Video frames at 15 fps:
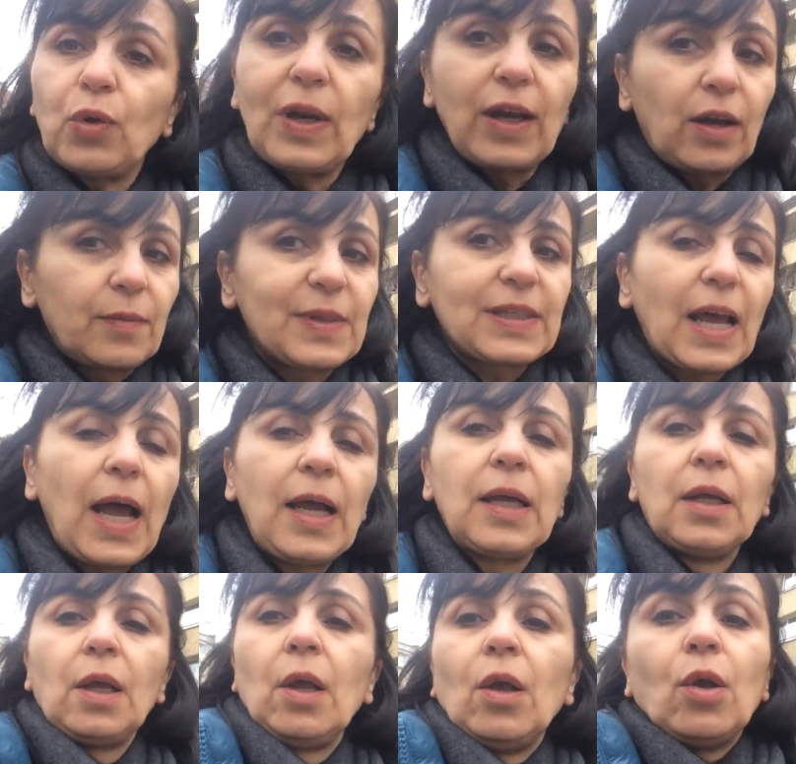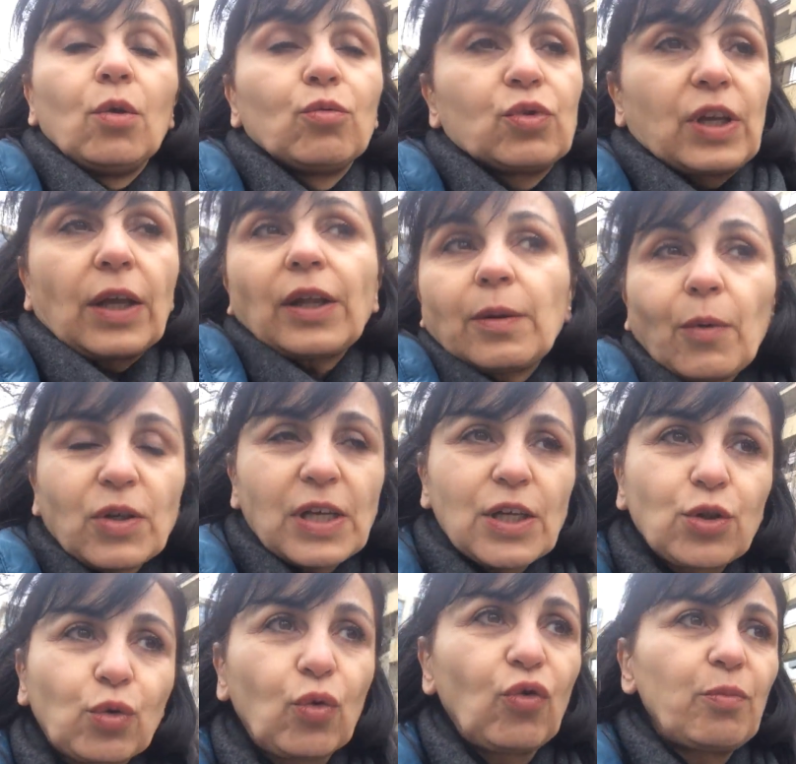du lait comme ça Certainement ça
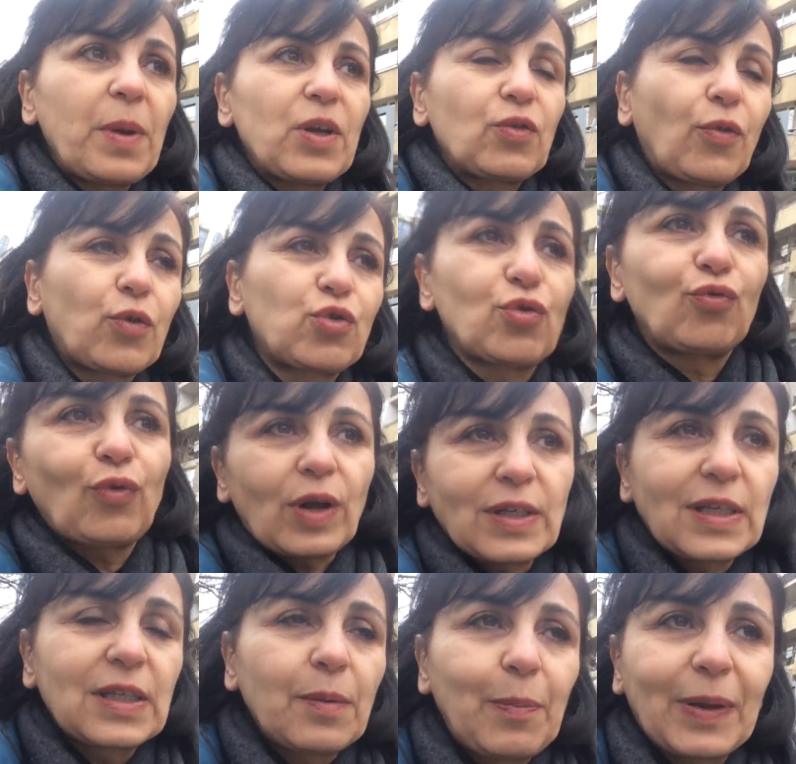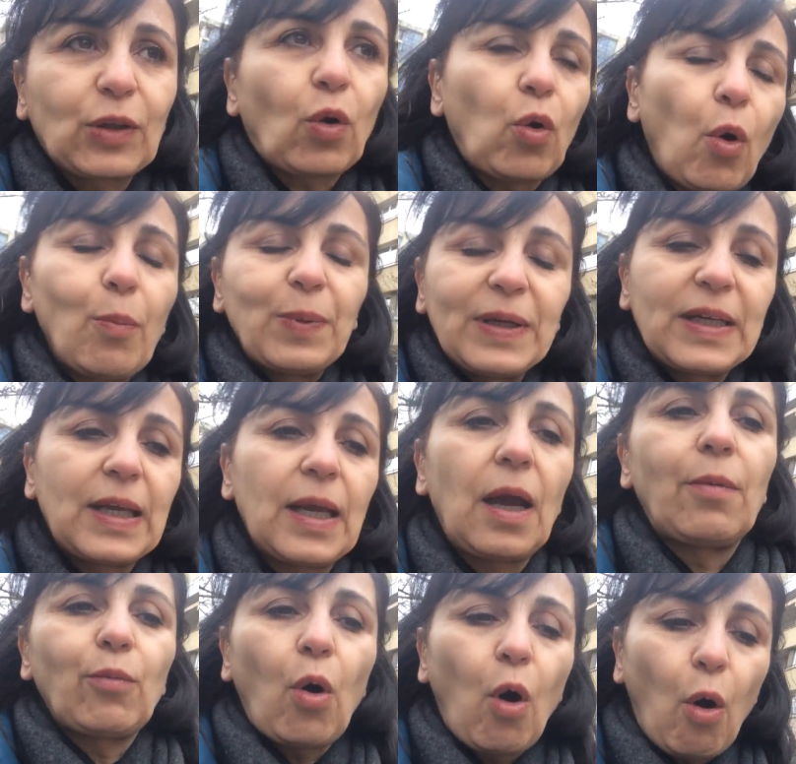se trouve, mais il faut que je vois si c'est pas trop compliqué
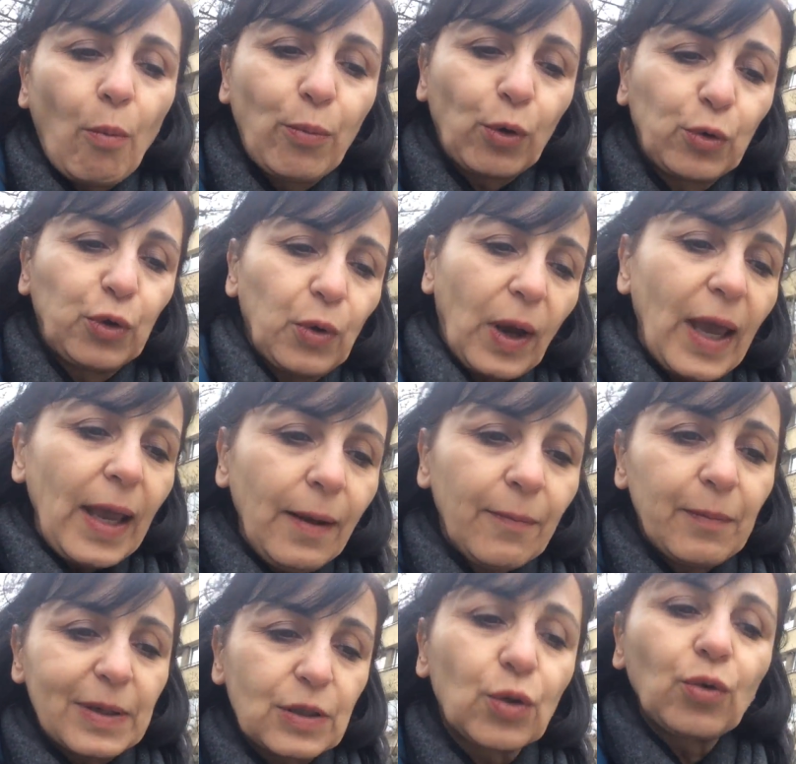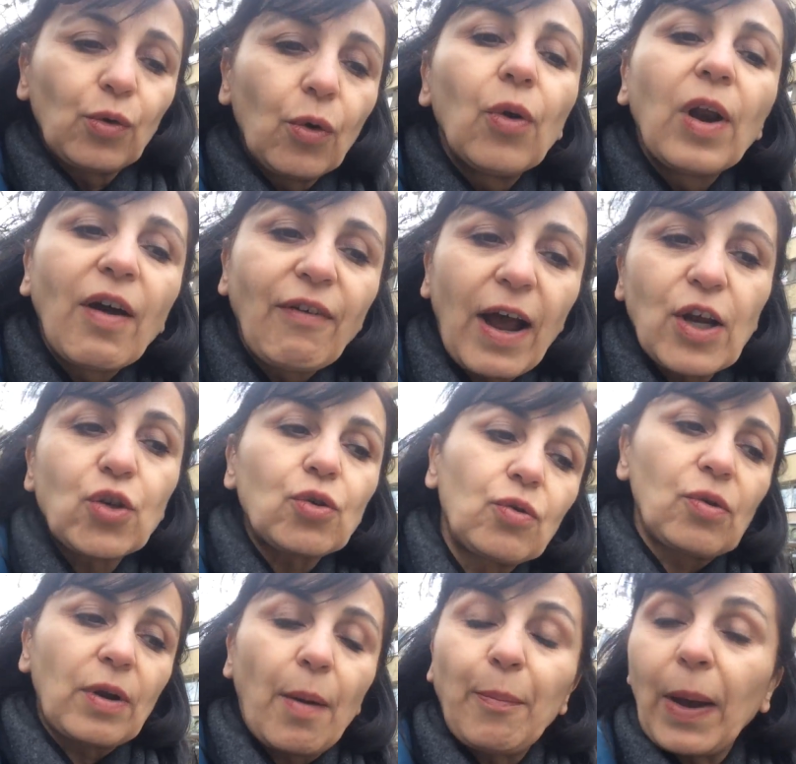à m'en procurer, parce que la vache
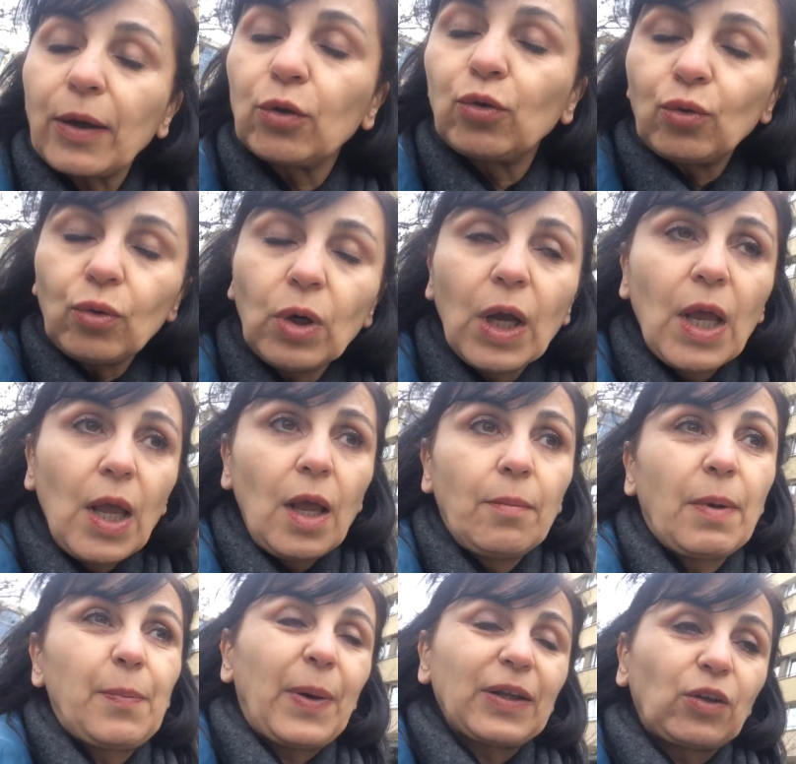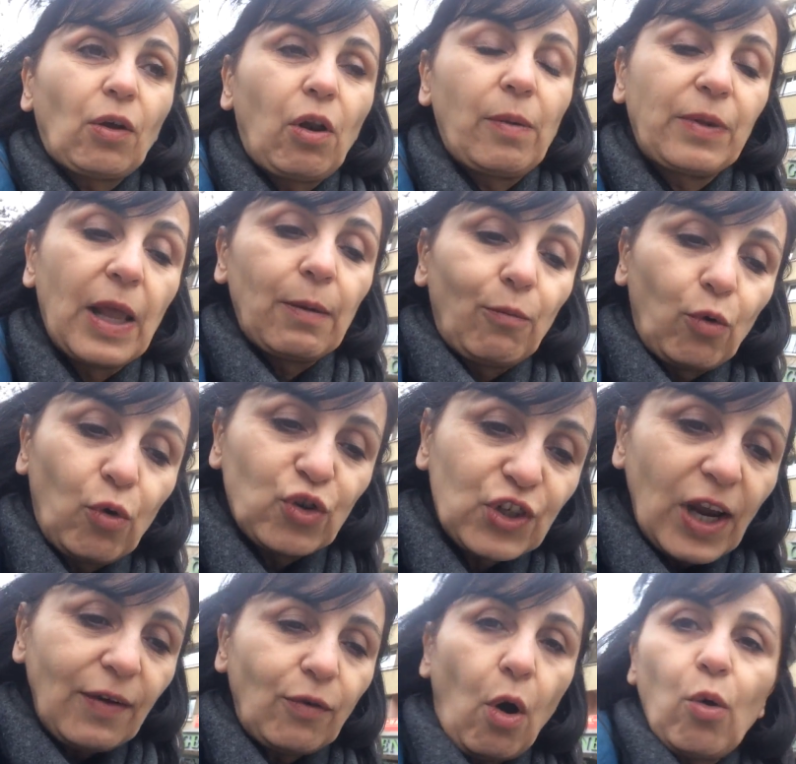on en a partout, mais pas tellement le
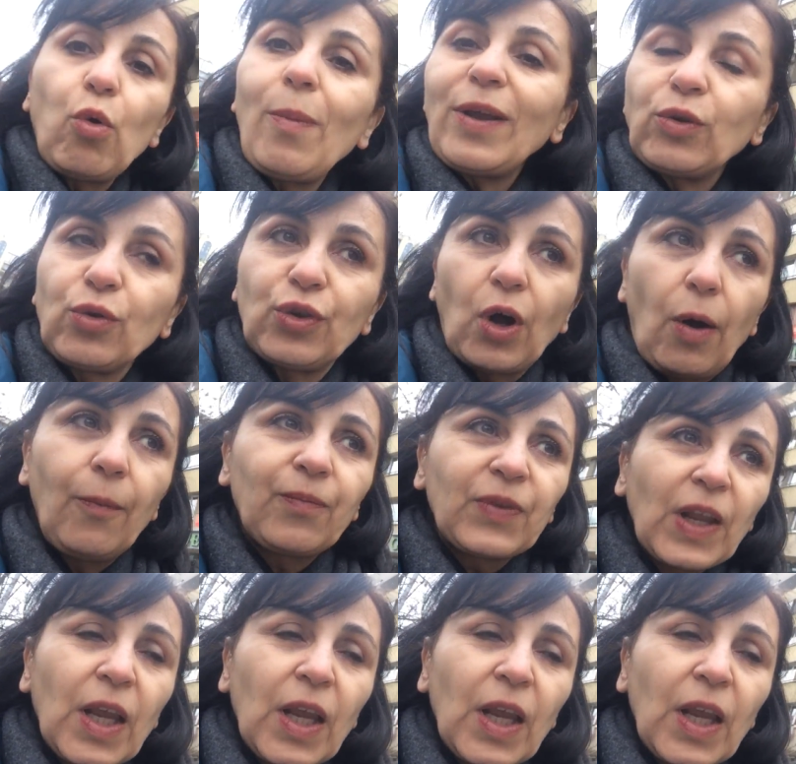chèvre, on le met dedans.